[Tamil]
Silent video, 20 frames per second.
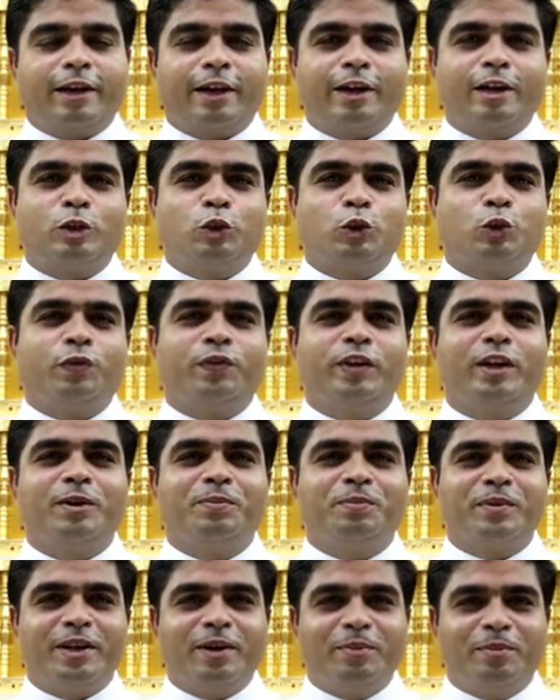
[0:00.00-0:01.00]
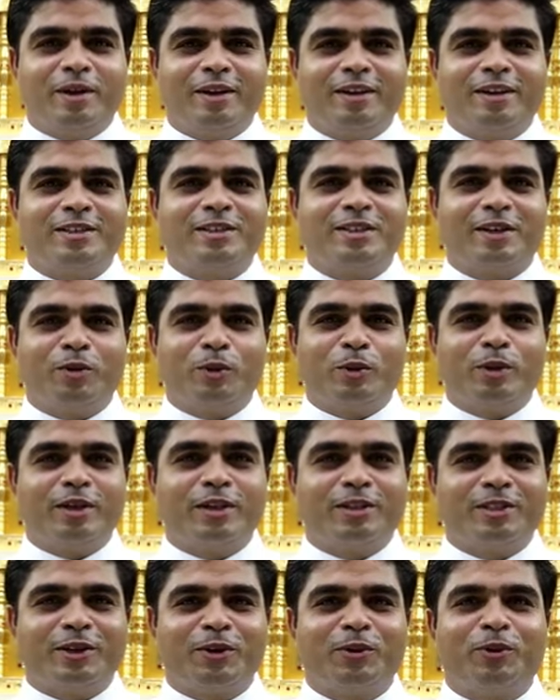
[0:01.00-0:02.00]
இறையேசுவில் பிரியமான
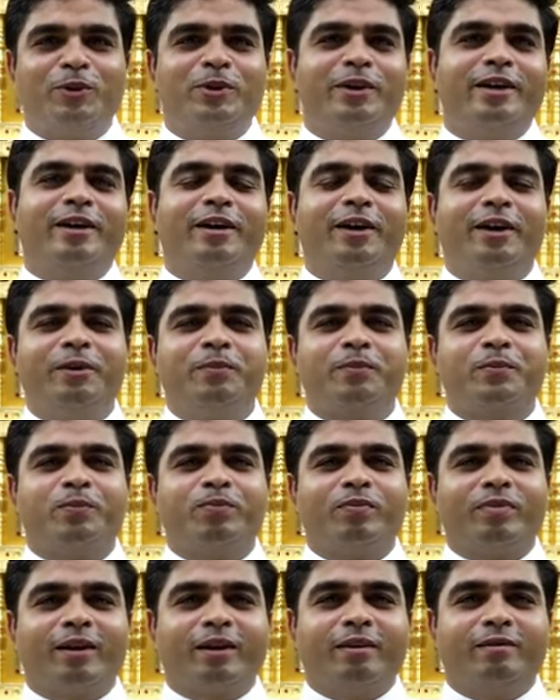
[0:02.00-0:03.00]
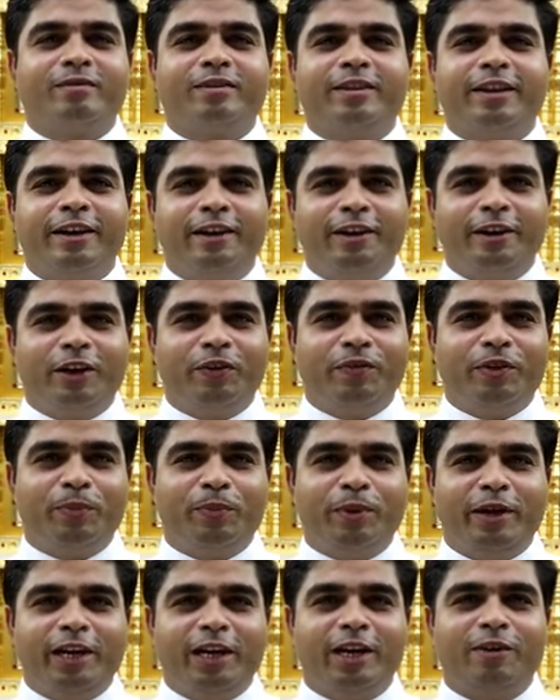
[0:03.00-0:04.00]
சகோதர சகோதரிகளே தேனருவி
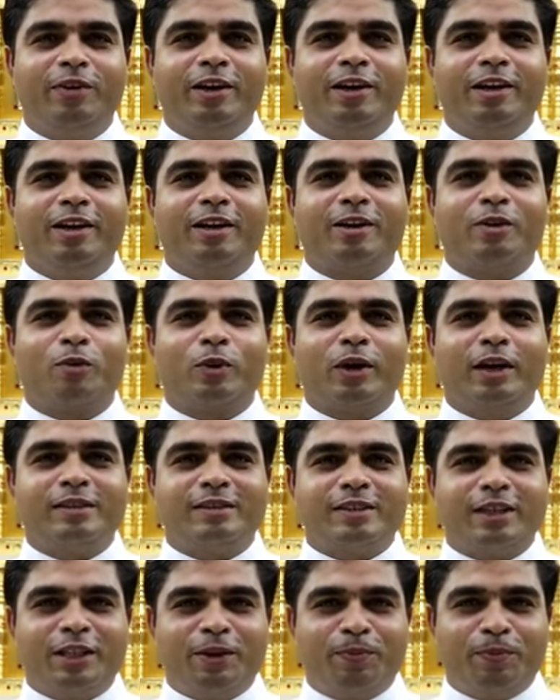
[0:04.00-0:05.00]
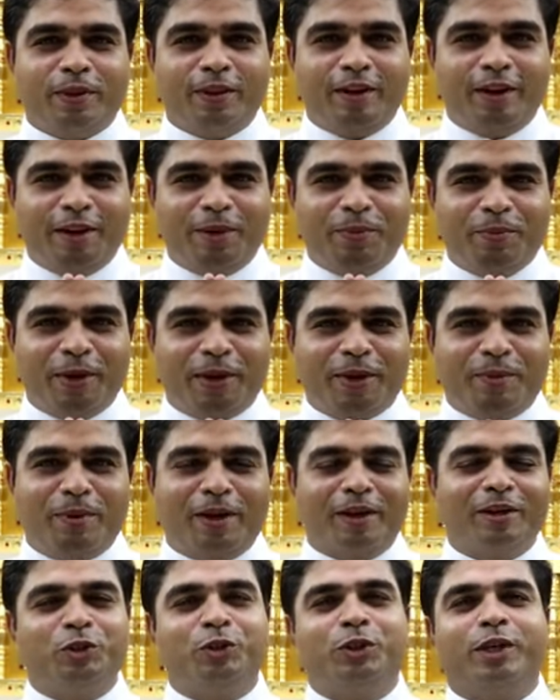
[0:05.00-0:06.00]
மீடியா வழியாக உங்களை சந்திப்பதிலே மிக்க
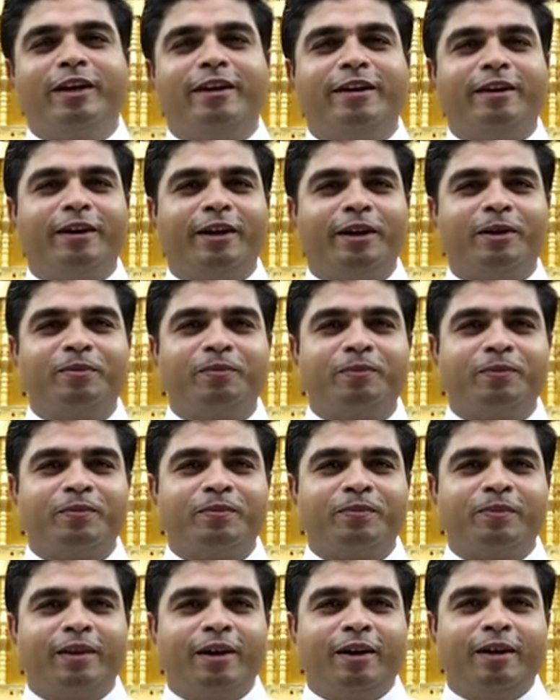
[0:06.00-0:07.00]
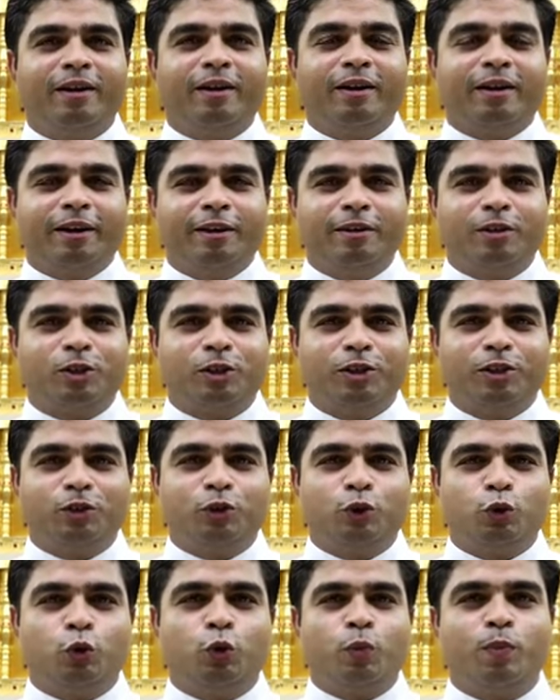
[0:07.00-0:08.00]
மகிழ்ச்சி அடைகின்றேன் இன்று
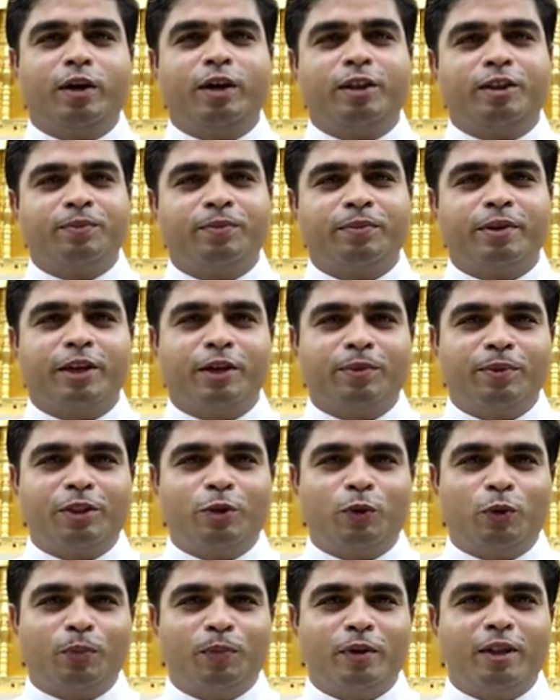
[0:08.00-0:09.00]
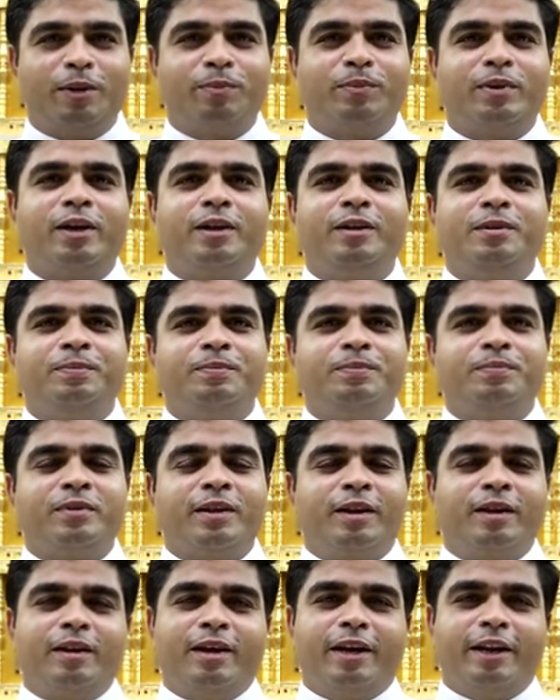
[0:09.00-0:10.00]
ஜூன் மாதம் இருபத்தி ஒன்பதாம் நாள்
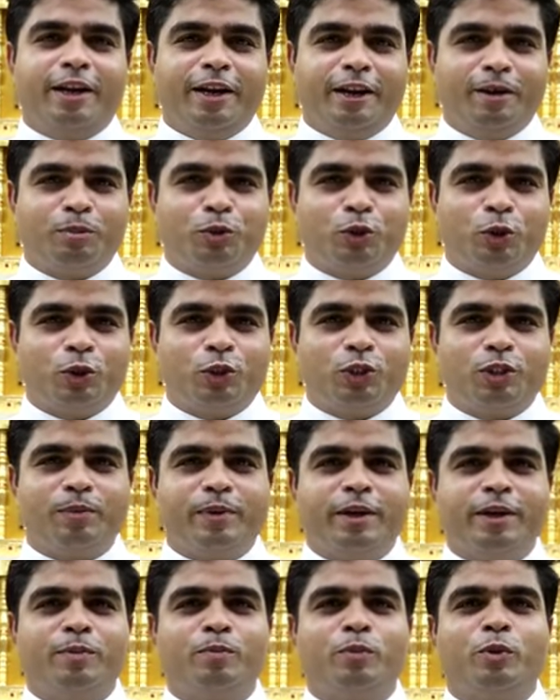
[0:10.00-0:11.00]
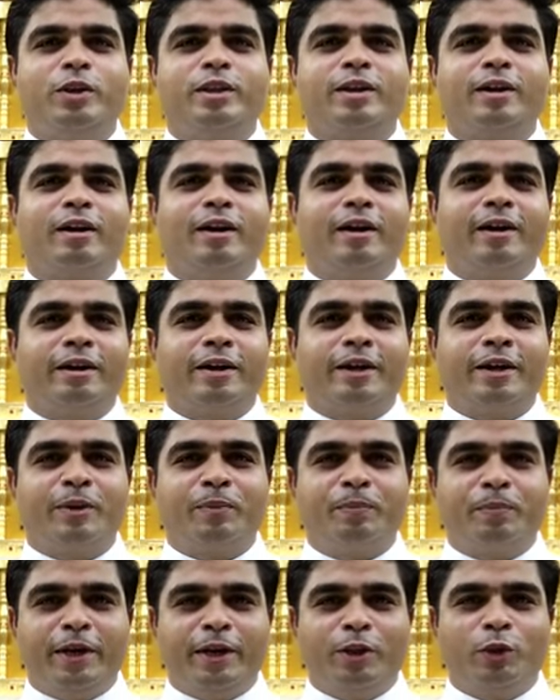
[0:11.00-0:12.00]
அன்னையம் திருச்சபை புனிதர்களான
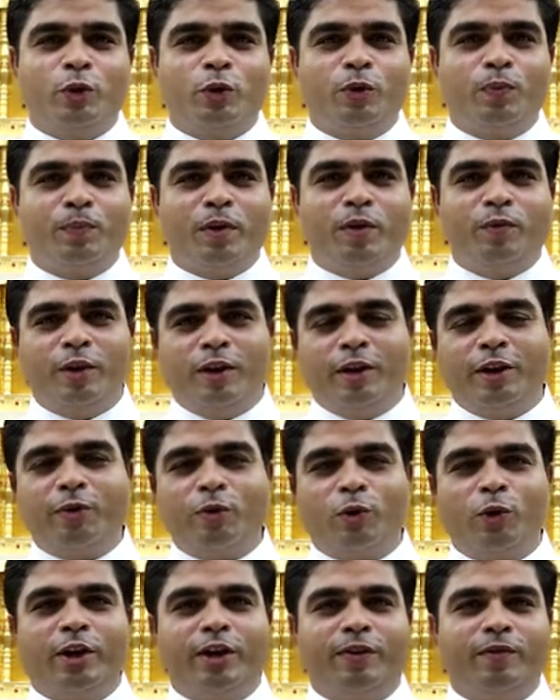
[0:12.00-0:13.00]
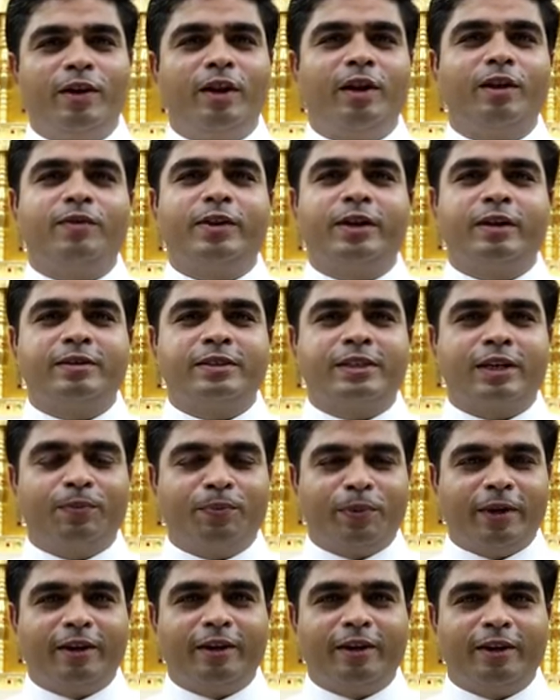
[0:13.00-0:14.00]
பேதுரு பவுல் இவருடைய விழாவை
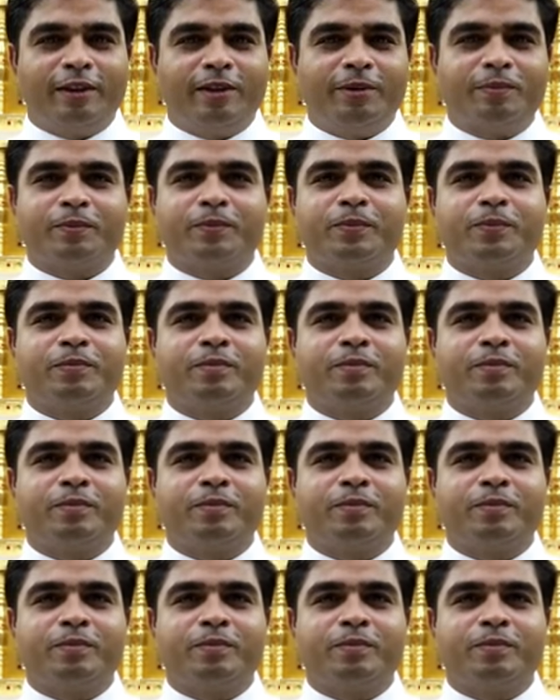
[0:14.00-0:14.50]
சிறப்பிக்கின்றது